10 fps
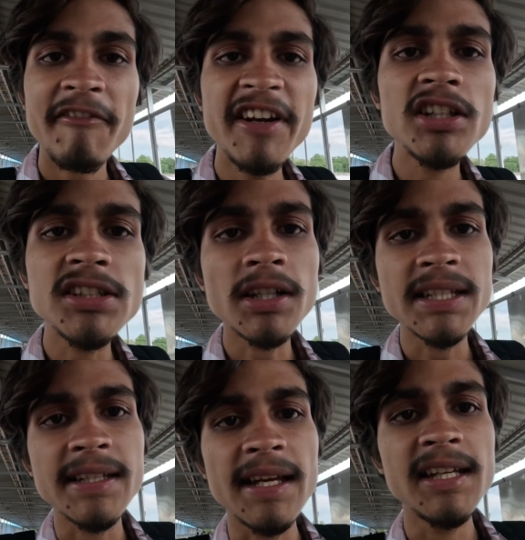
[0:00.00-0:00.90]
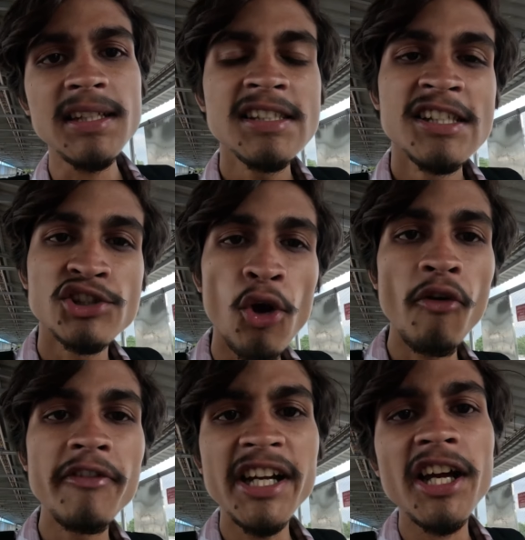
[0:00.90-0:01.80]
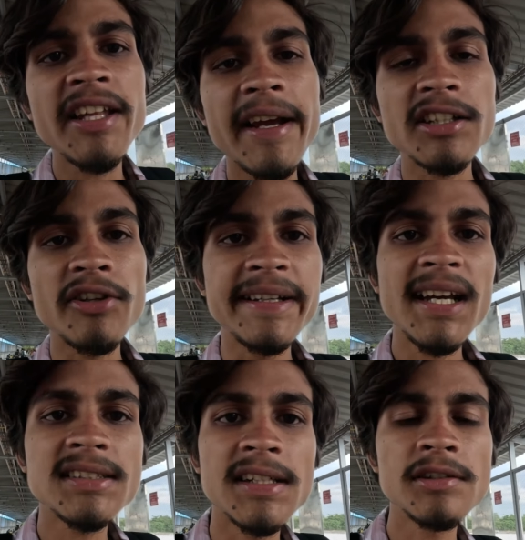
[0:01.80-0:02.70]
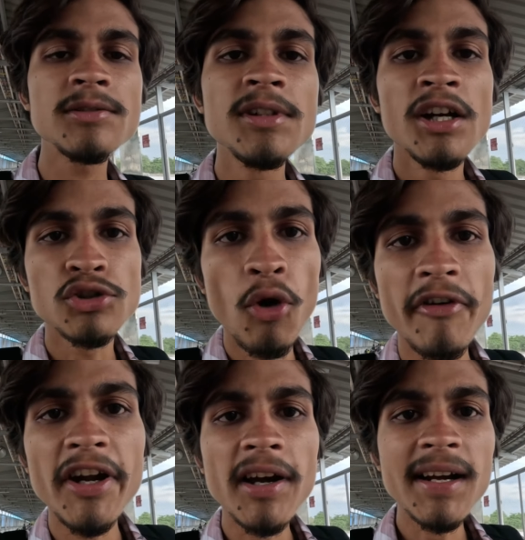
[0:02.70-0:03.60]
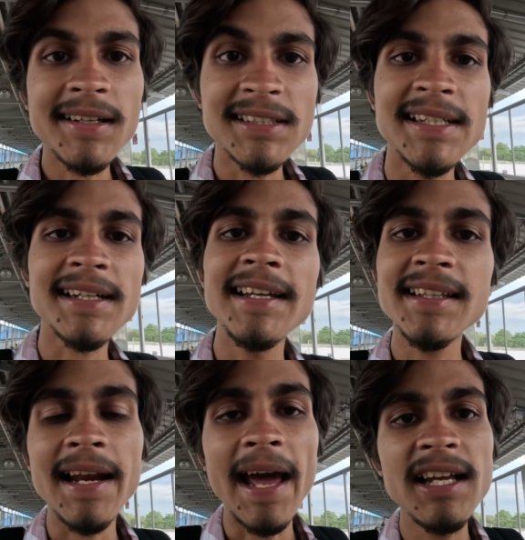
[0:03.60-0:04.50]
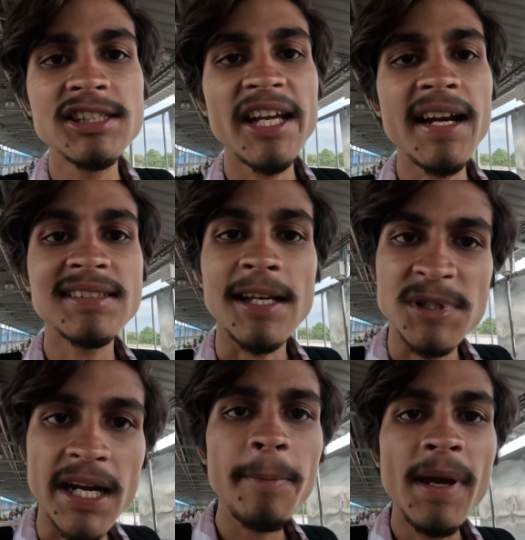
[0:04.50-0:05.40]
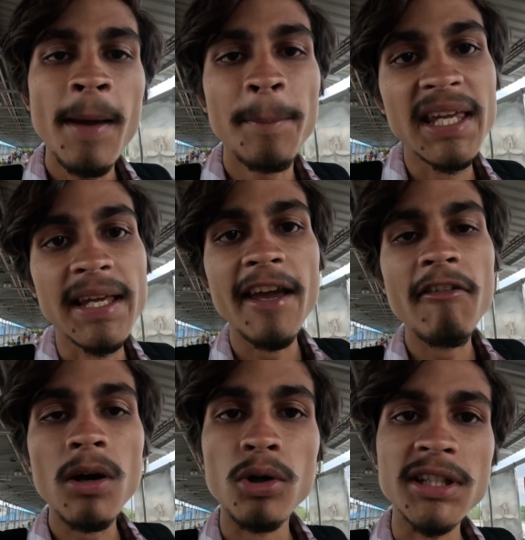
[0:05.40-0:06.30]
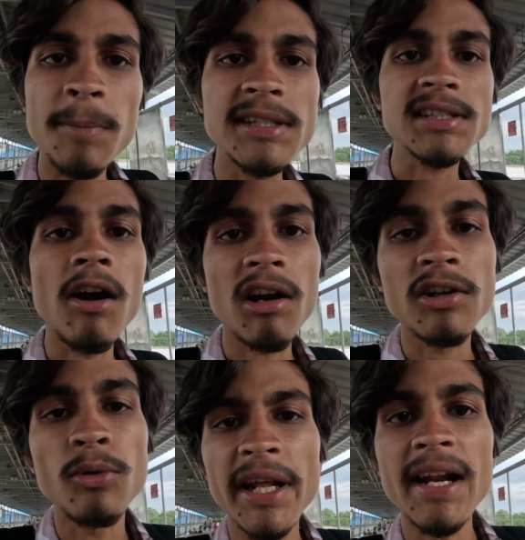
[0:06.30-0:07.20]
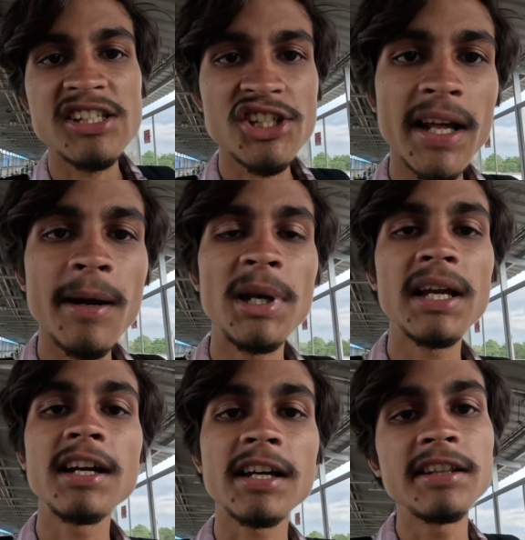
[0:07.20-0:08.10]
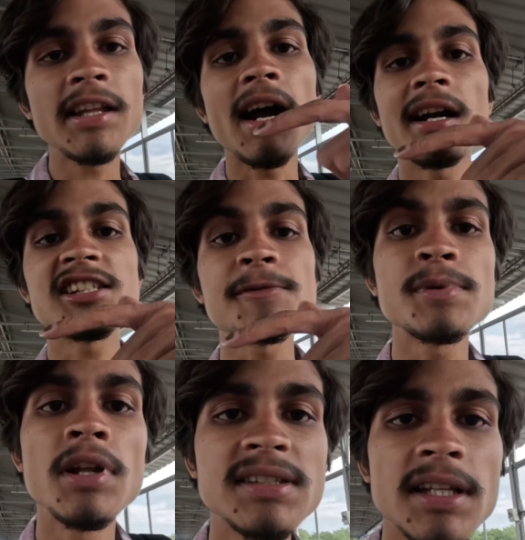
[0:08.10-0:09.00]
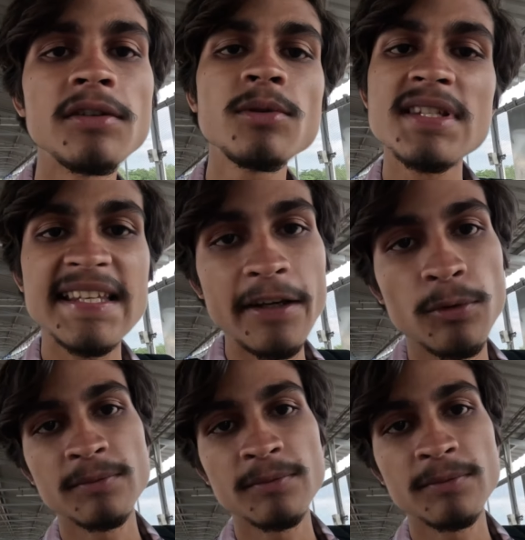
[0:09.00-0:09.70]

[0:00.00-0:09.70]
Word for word: వీడియో సంగతి అయితే అది సో వీడియో అయితే ఇక్కడితో ఎండ్ చేస్తున్నాను సో వీడియో కనుక నచ్చినట్లయితే లైక్ షేర్ అండ్ సబ్స్క్రైబ్ మీకు ఇంకేమైనా కొత్త అప్డేట్స్ కావాలనుకుంటే నా ఇన్స్టాగ్రామ్ లింక్ కింద డిస్క్రిప్షన్లో ఇస్తాను సీ